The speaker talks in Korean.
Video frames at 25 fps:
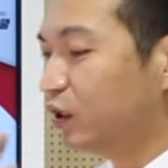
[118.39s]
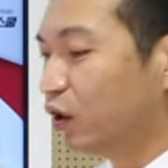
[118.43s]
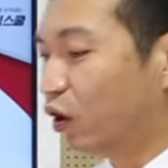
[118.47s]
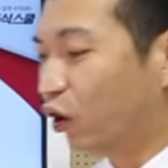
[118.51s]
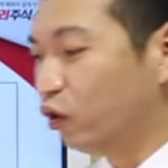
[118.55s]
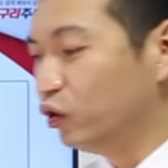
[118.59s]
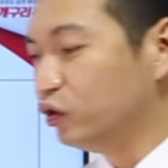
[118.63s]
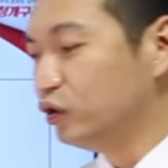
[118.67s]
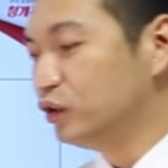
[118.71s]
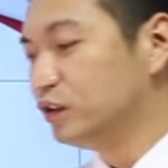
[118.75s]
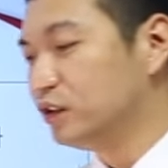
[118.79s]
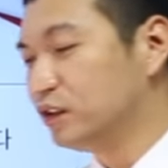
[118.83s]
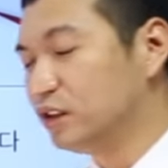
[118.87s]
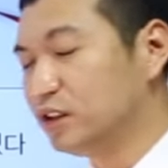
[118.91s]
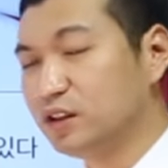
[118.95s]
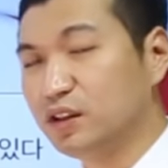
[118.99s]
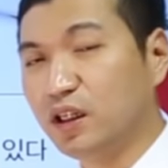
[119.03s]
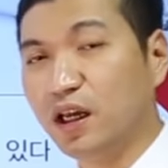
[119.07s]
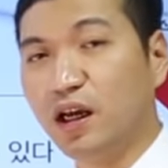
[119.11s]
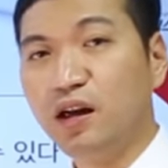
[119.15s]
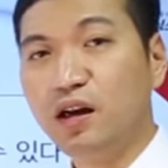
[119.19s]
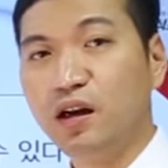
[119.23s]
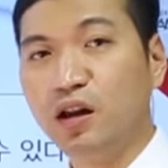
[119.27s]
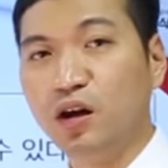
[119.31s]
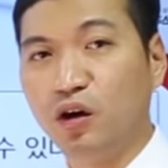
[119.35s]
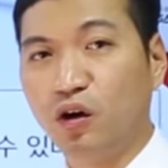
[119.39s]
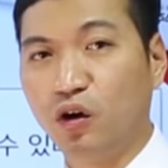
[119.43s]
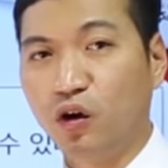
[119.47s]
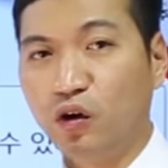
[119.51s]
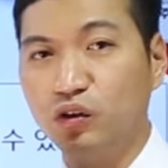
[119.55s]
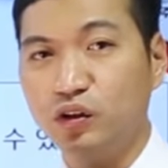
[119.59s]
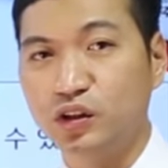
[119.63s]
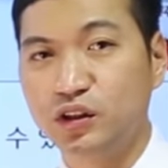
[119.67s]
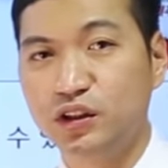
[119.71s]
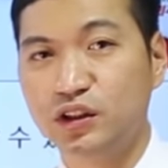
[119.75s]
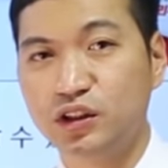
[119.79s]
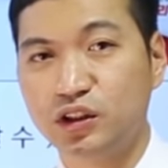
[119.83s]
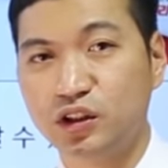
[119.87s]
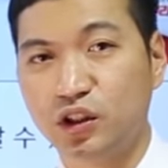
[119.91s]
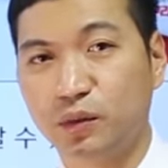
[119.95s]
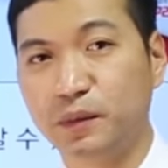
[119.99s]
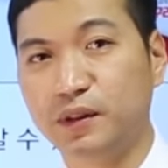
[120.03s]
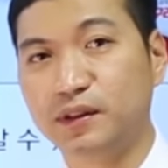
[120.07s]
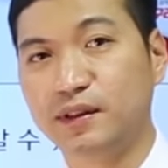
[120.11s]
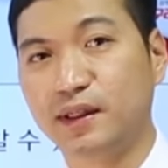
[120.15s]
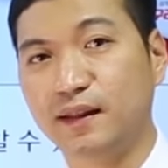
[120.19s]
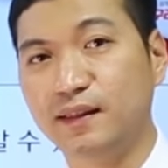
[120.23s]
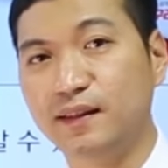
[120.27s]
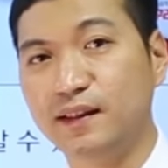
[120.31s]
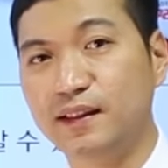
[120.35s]
어느 날 어느
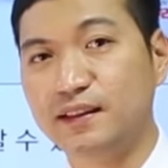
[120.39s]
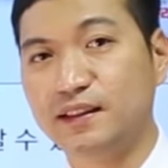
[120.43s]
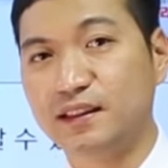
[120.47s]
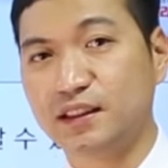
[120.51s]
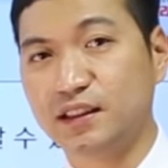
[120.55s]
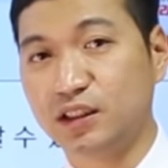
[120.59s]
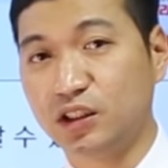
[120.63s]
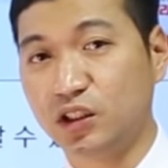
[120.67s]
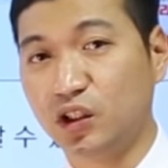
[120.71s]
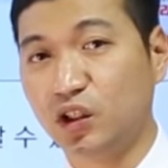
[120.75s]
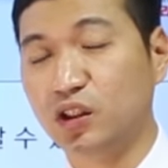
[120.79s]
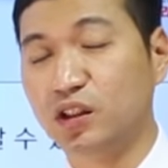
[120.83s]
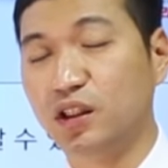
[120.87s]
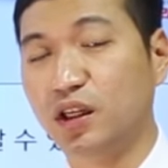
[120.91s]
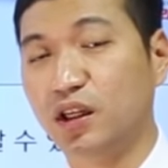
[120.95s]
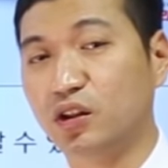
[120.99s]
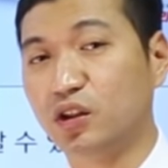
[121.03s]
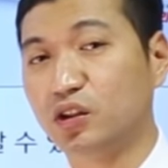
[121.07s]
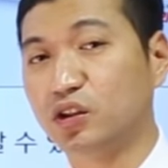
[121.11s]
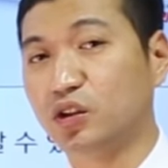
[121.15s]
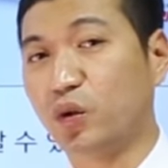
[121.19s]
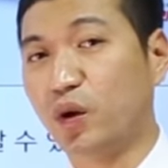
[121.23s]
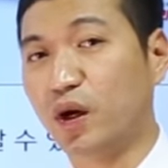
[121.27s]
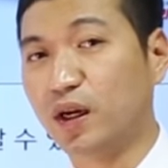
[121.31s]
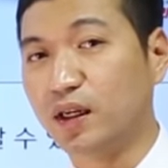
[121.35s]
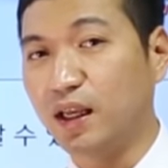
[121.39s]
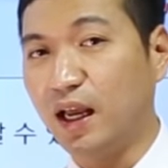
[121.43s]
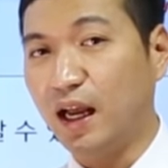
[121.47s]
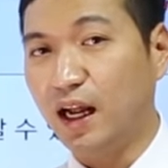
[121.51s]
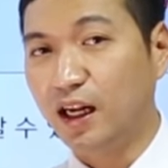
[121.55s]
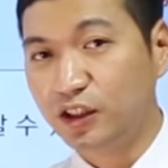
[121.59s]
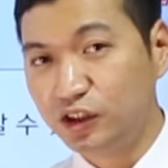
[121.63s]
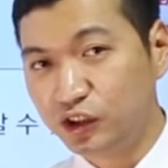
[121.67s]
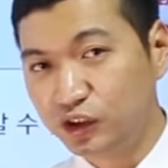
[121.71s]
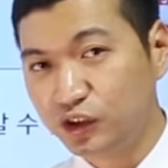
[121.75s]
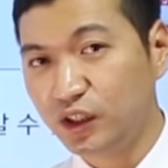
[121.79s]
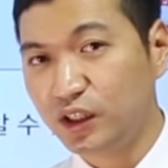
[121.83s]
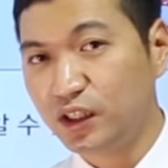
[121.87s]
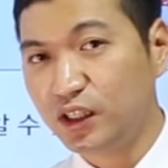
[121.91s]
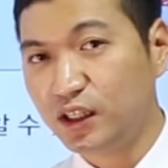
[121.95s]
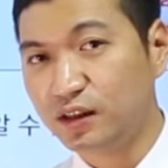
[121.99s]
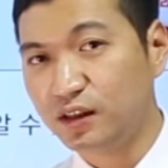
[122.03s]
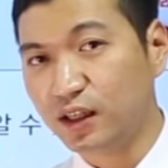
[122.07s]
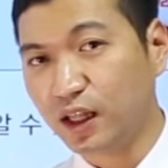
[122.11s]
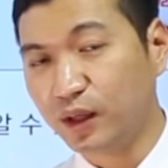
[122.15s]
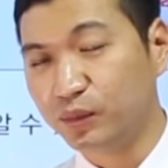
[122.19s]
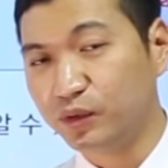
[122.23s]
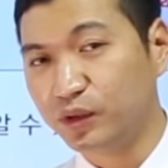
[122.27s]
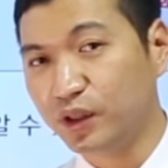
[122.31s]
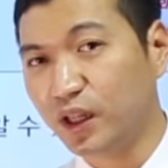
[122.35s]
시점에 샀는지 그거에 대해서 정확히 알 수
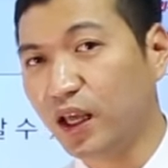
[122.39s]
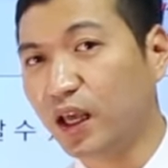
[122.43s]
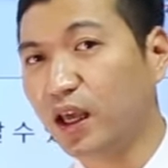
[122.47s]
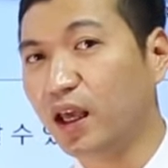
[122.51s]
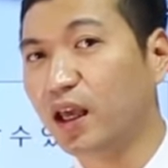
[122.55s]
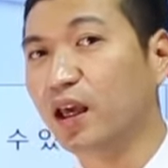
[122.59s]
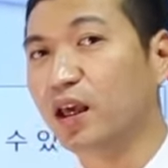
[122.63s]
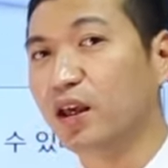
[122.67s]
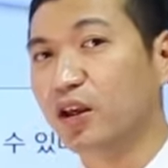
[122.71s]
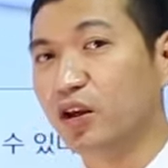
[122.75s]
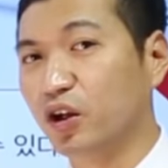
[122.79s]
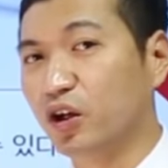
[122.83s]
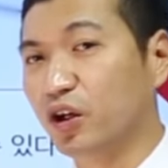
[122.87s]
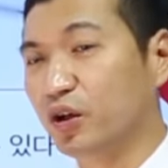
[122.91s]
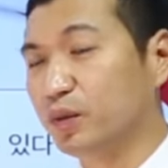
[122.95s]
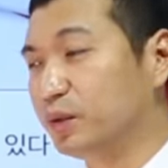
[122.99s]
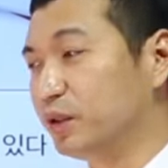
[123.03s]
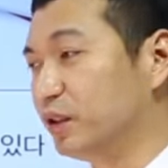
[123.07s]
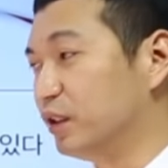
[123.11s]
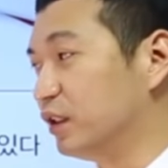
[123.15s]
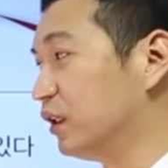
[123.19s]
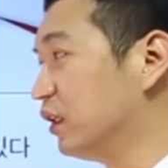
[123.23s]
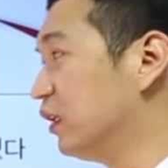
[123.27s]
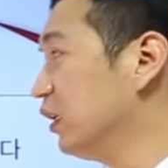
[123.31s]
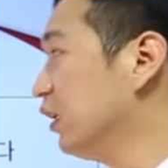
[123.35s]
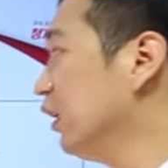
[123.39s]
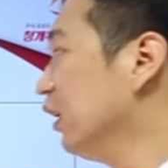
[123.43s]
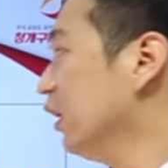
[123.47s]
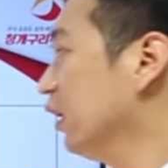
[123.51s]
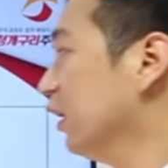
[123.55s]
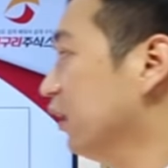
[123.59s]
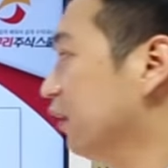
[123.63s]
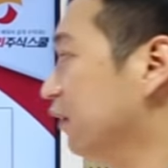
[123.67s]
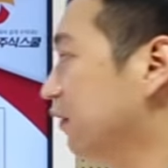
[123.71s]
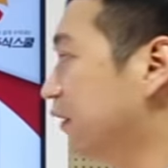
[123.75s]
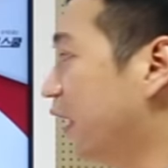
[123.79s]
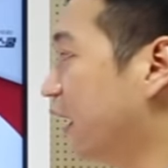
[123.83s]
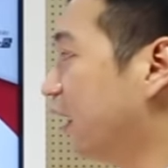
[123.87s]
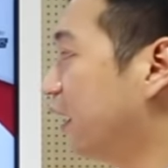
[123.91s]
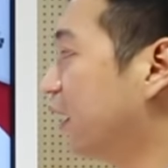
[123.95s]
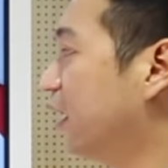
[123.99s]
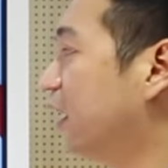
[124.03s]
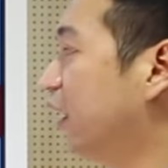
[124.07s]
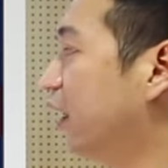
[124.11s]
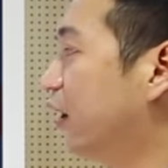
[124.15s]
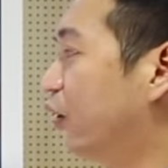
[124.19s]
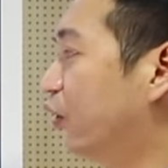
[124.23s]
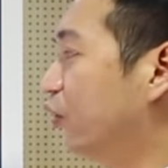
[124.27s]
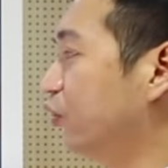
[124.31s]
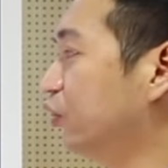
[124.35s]
있기 때문에 여러분들이
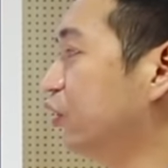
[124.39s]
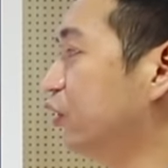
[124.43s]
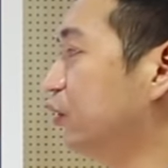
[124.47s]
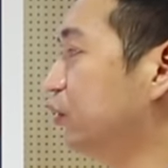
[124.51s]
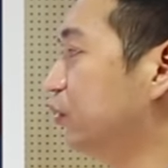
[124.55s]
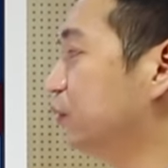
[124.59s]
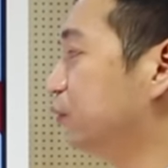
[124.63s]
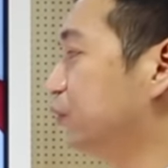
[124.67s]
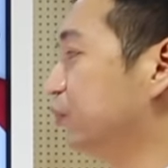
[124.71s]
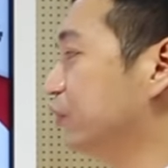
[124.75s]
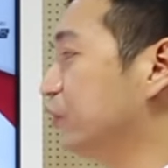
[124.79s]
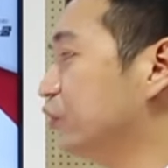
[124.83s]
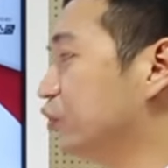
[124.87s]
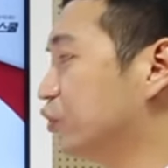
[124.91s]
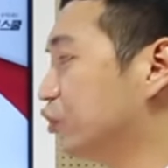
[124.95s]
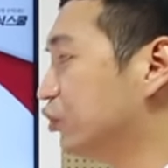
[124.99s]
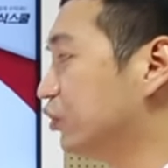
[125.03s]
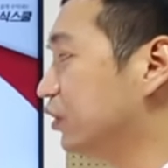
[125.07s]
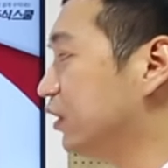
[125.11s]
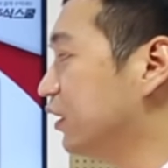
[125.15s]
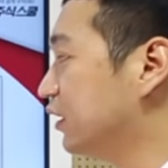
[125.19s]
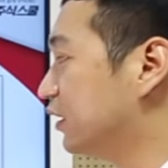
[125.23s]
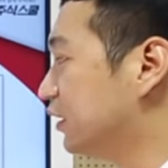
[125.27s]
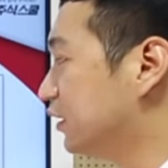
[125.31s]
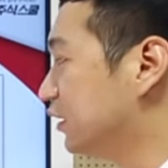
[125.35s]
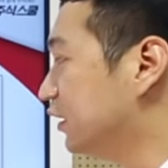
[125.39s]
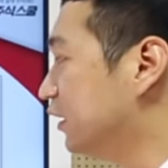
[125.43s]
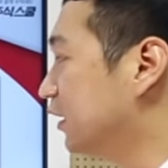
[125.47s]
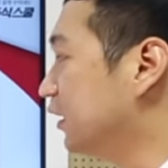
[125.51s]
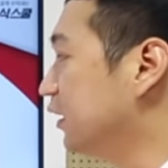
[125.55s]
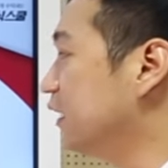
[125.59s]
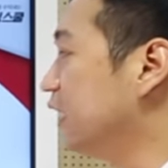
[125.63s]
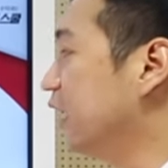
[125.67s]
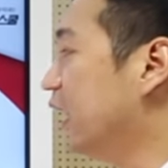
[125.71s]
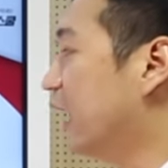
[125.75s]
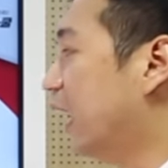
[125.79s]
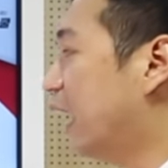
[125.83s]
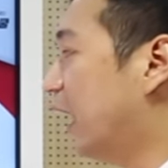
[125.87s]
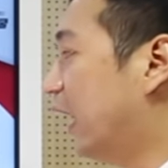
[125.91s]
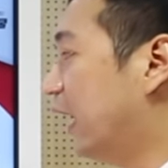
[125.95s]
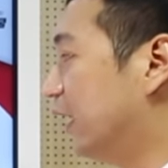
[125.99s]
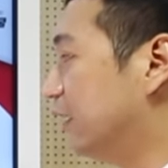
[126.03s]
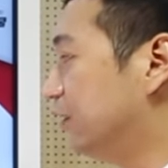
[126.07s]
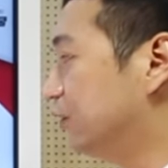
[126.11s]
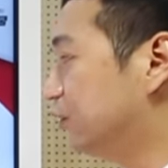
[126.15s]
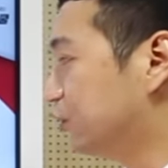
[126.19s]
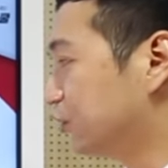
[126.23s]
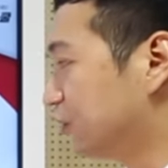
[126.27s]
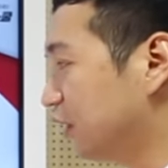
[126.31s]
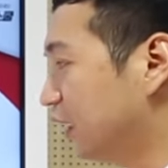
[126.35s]
내가 어느 부분을 줄일지를
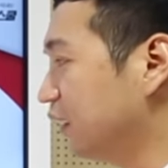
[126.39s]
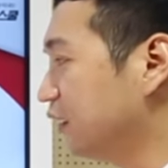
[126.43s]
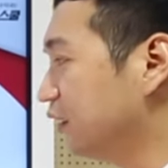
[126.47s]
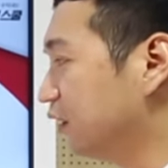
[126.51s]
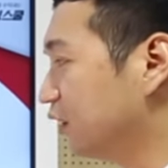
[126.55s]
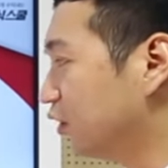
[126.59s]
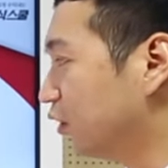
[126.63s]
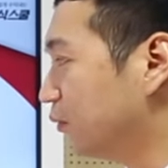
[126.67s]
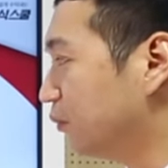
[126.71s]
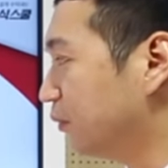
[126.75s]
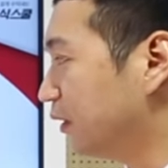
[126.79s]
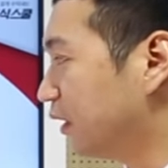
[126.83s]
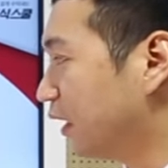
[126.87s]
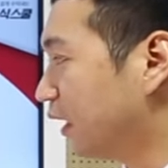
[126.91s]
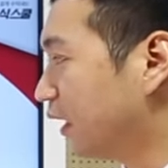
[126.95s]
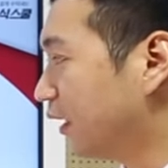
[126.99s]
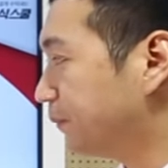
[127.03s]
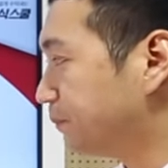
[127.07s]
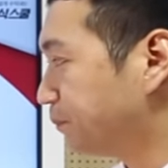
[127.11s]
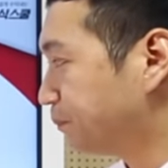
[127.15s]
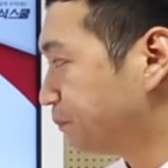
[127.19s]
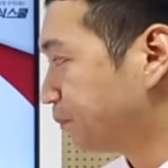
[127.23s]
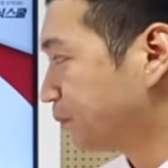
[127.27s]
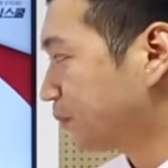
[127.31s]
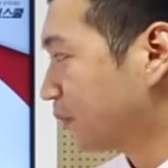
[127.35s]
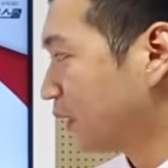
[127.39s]
알 수가 있는 겁니다.